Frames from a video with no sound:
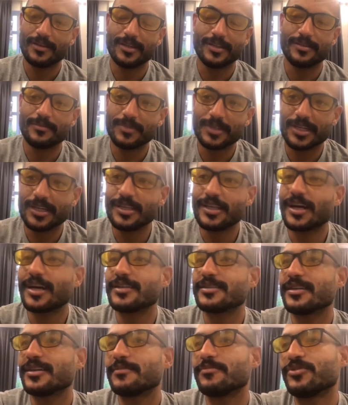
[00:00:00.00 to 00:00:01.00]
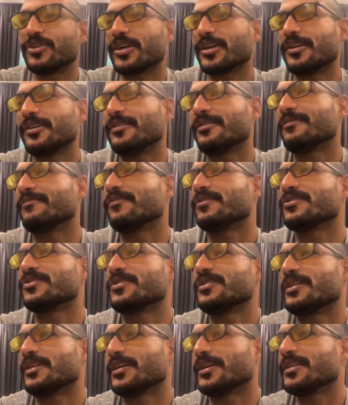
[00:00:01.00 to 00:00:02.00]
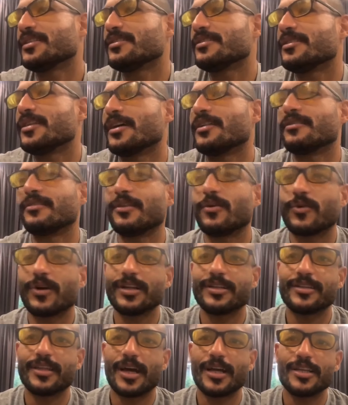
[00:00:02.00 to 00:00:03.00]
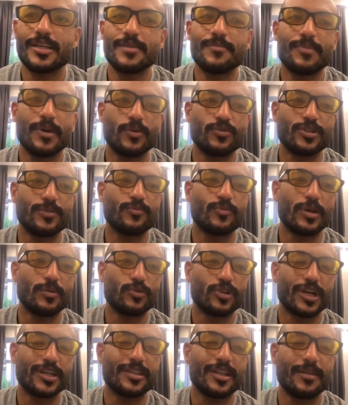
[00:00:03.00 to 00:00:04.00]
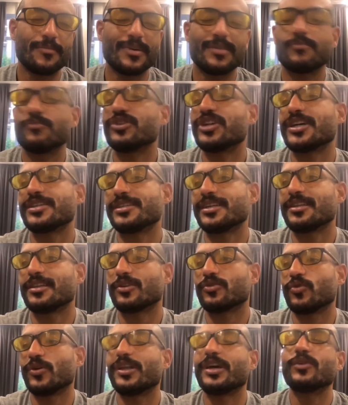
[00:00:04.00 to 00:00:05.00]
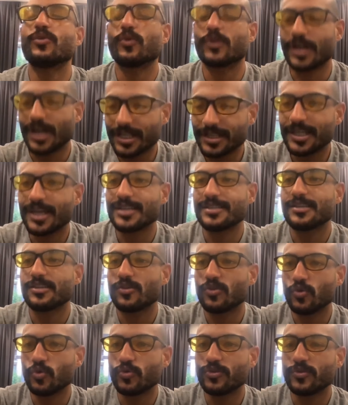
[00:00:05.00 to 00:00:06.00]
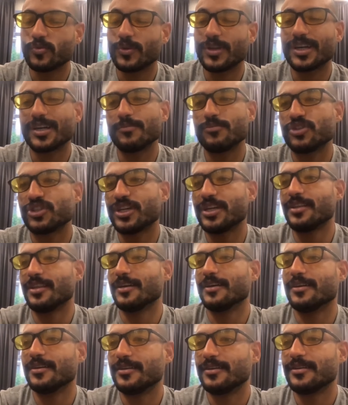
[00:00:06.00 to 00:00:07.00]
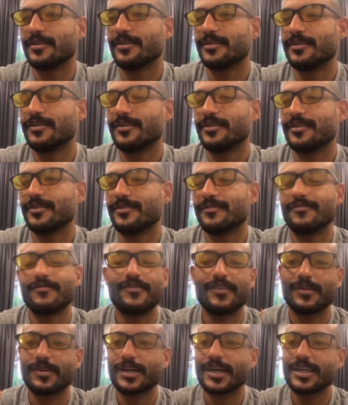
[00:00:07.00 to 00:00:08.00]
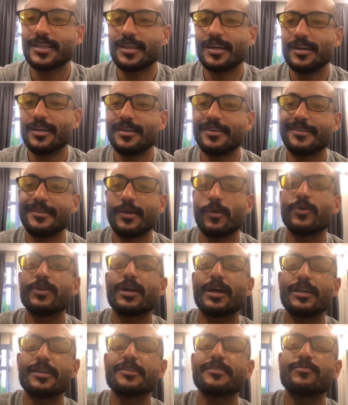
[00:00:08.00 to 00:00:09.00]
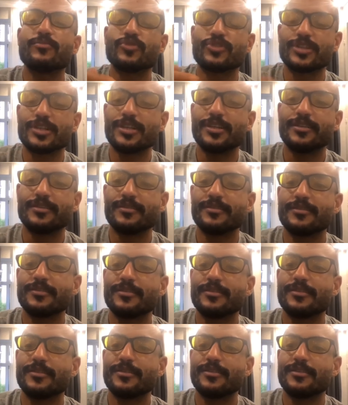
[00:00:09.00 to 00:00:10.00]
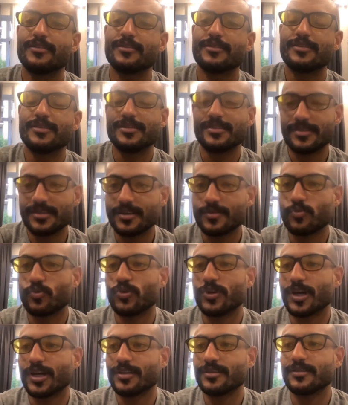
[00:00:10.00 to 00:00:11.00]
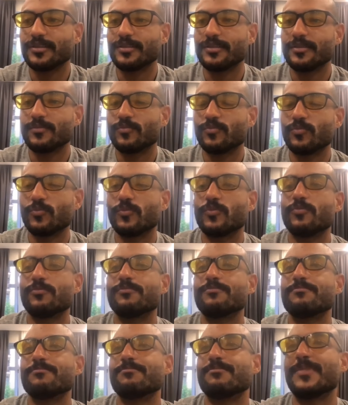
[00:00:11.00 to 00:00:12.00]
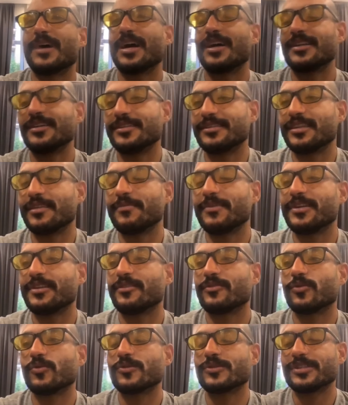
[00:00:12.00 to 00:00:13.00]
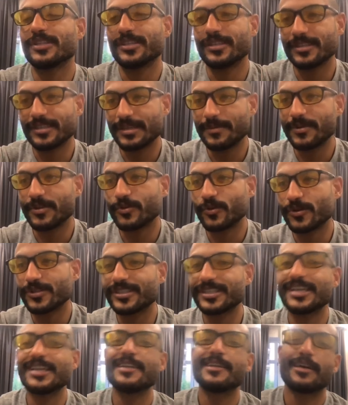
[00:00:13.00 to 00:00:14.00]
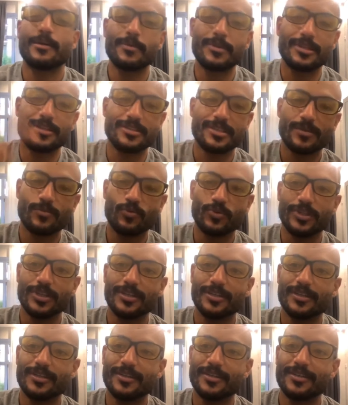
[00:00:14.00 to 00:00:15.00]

لان بيجي لي غازات بشكل فظيع جدا لو اكلت حليب او شربت بغيت البان مش حسيت لك انا عندي حساسيه جلوتين ولكن مش كده فكده لو انا عالجت مشكله السيبو اللي عندي مع الهستامين تورنز الهستامين تورنز هي اللي جابت لي سيبو دي